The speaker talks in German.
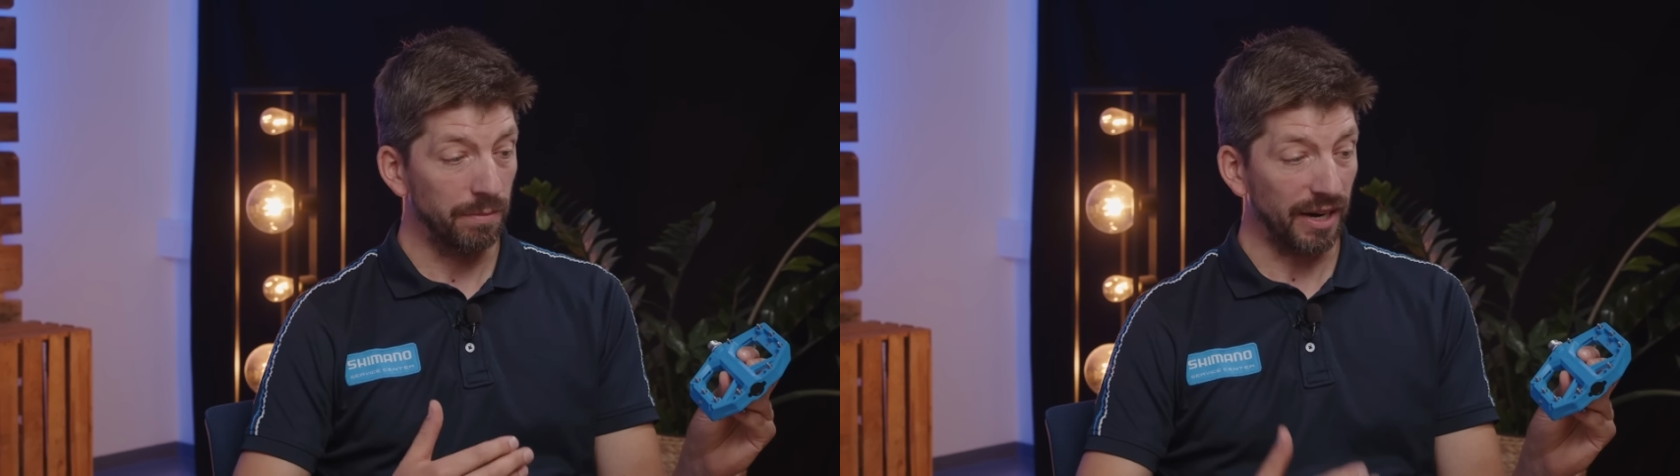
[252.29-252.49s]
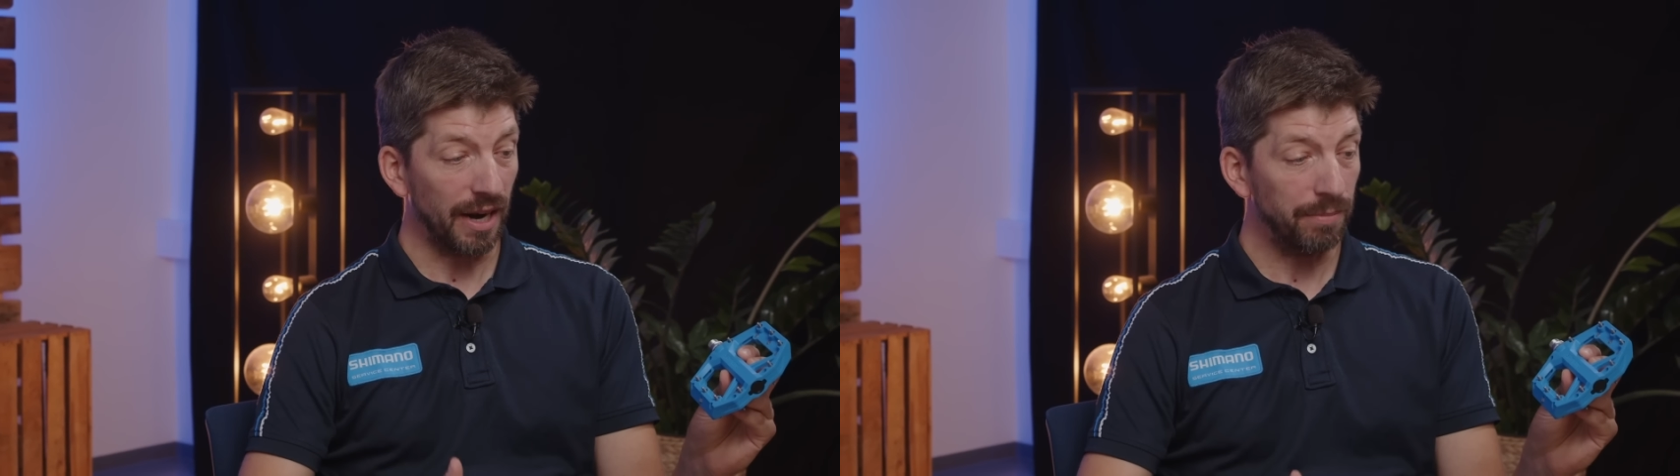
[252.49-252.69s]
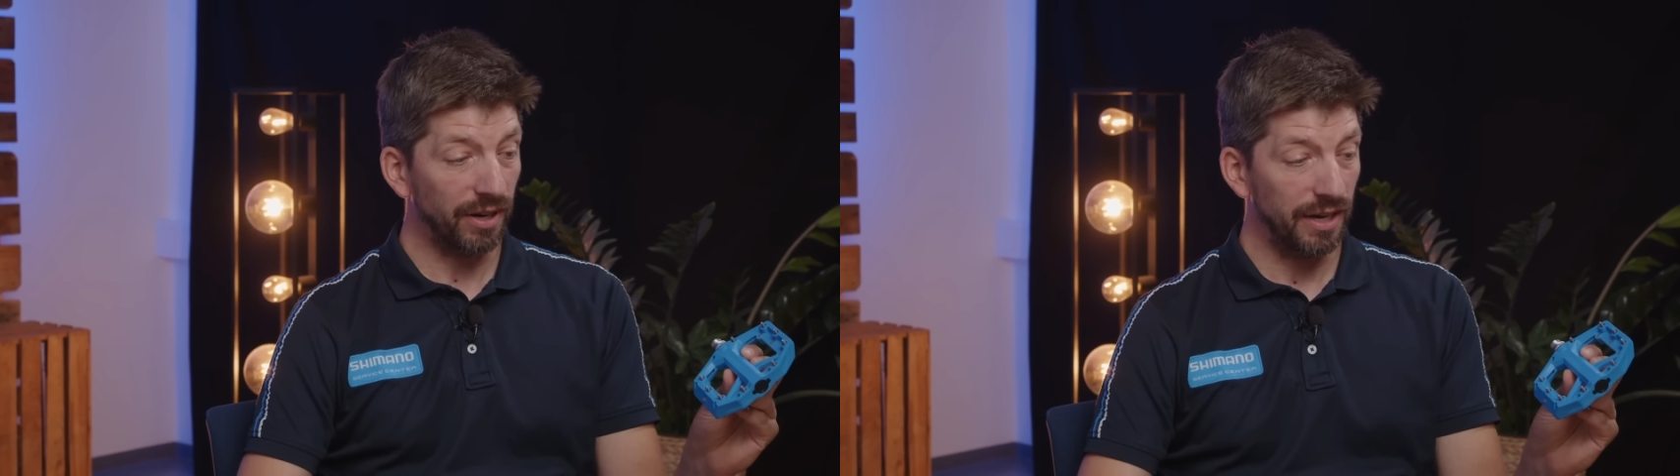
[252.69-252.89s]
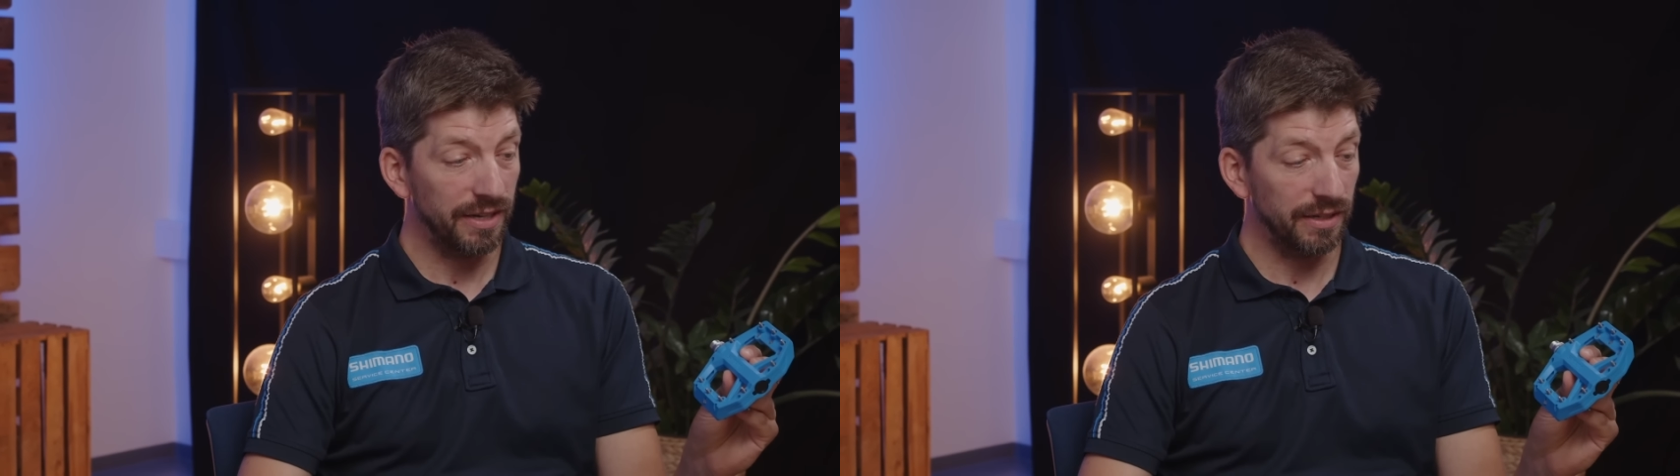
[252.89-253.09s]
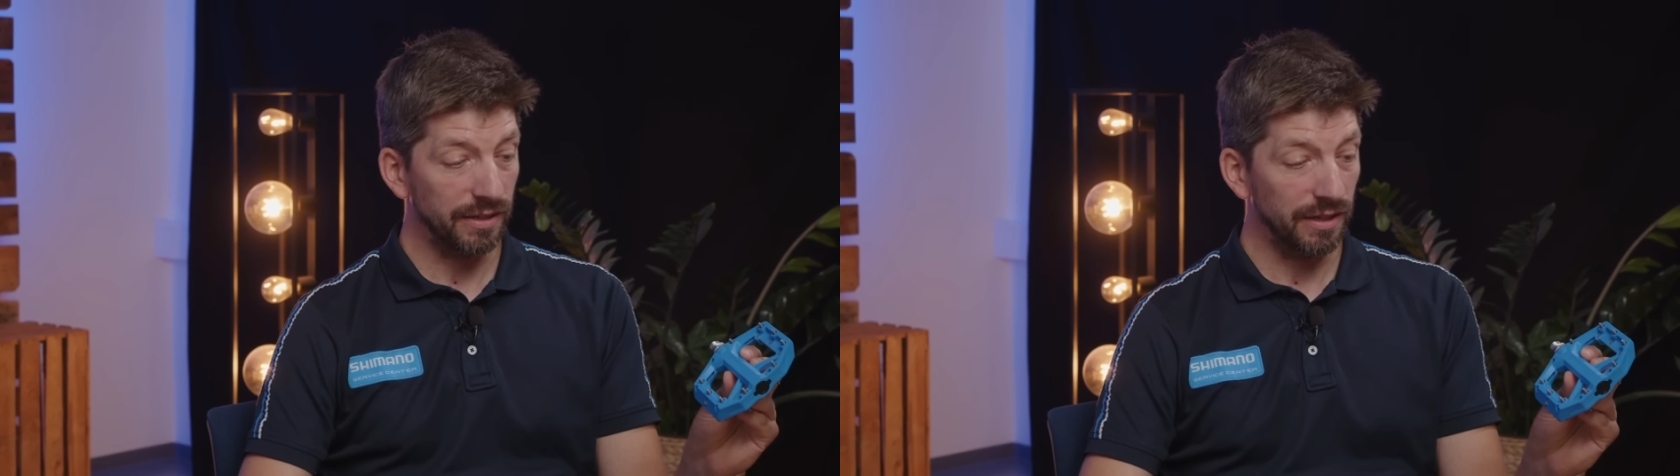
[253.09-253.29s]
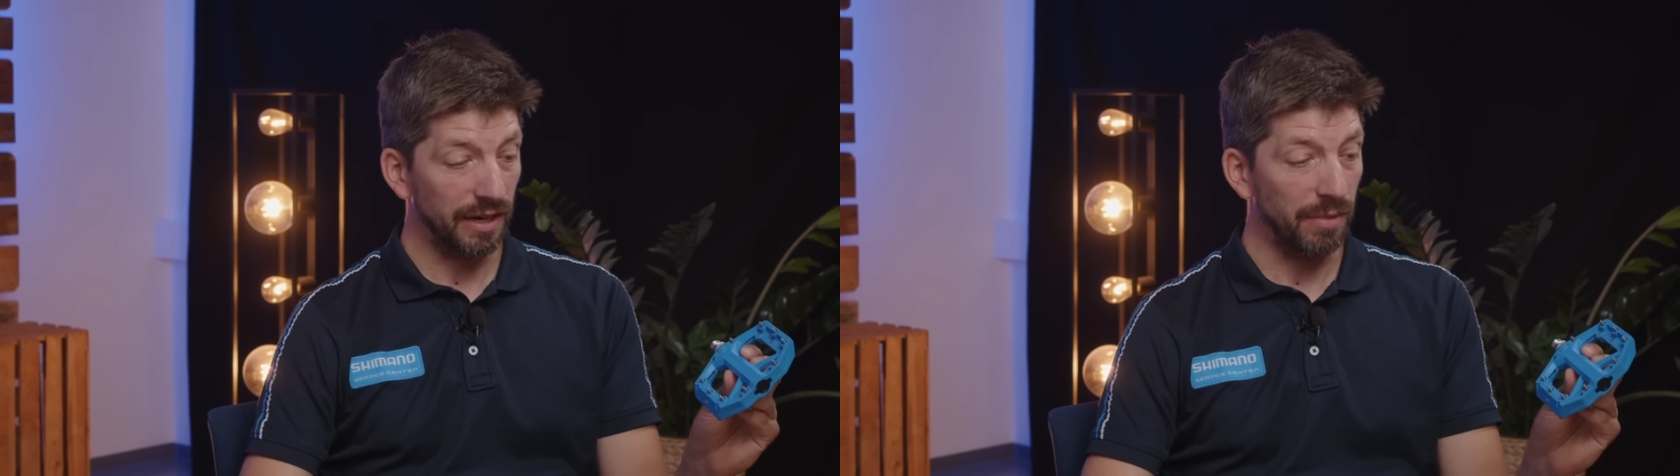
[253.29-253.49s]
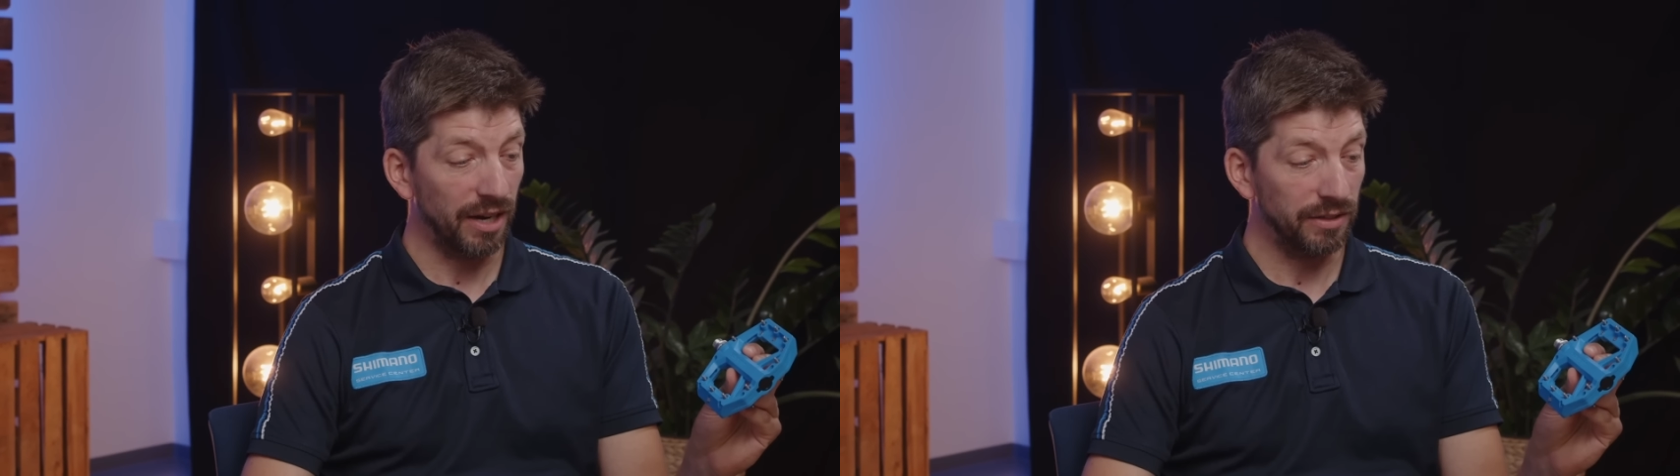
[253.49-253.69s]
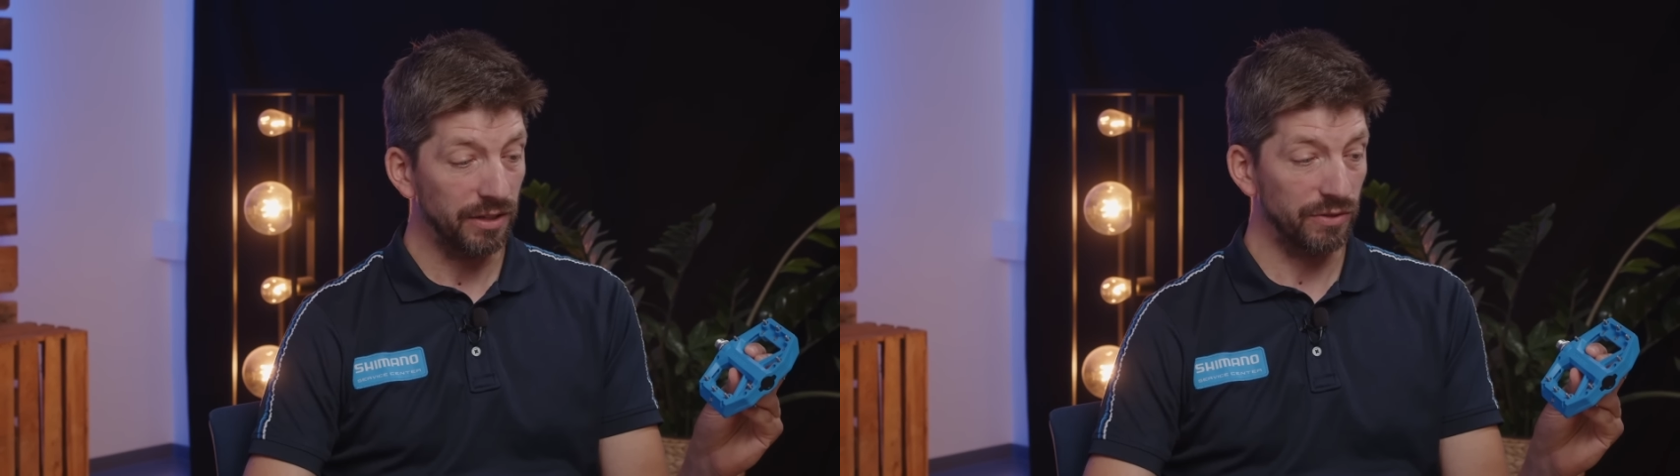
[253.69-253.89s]
Bergabbereich äh,
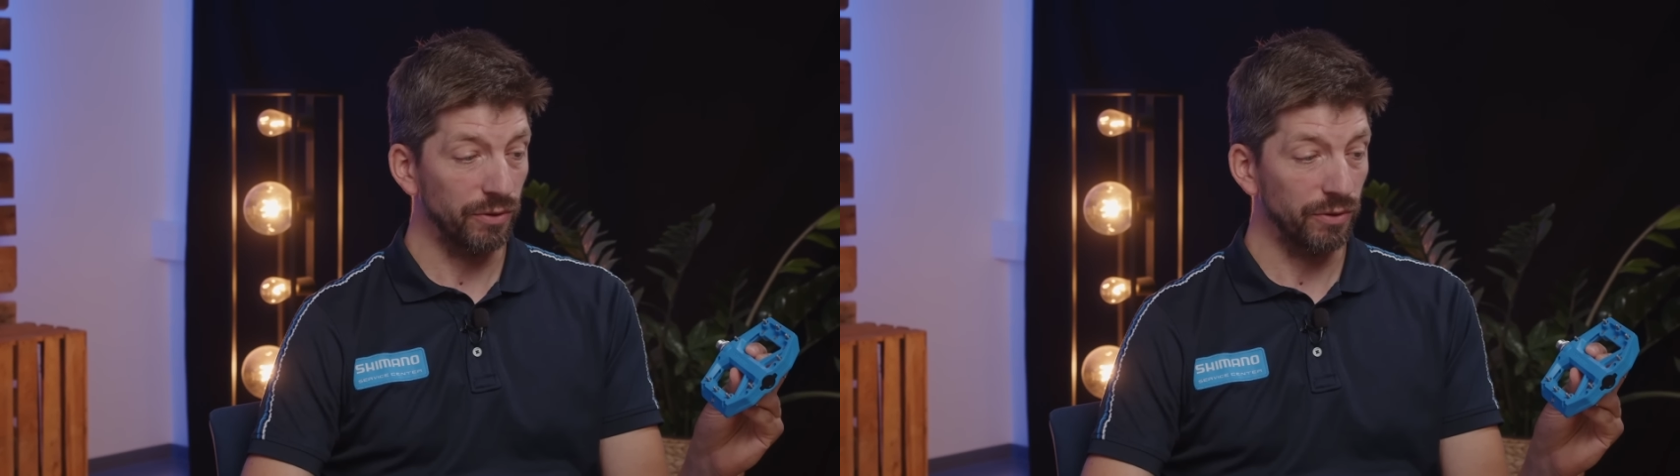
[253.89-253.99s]
gemacht ist,